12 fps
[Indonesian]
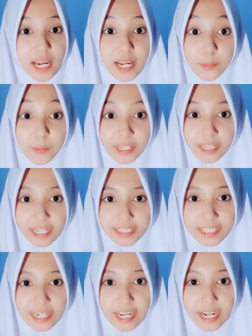
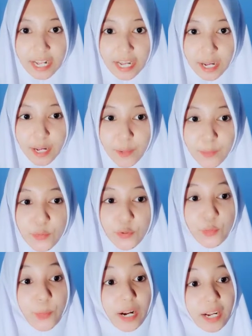Replikasi DNA
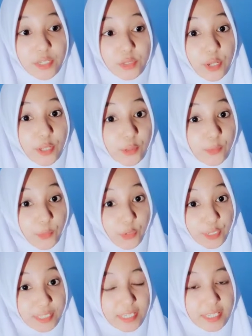merupakan suatu
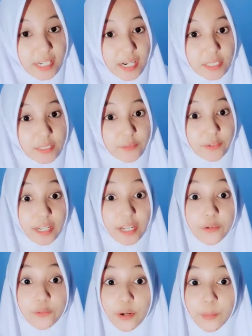proses transfer
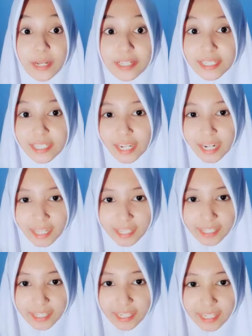informasi
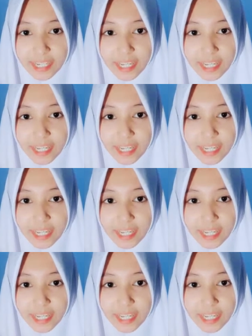genetik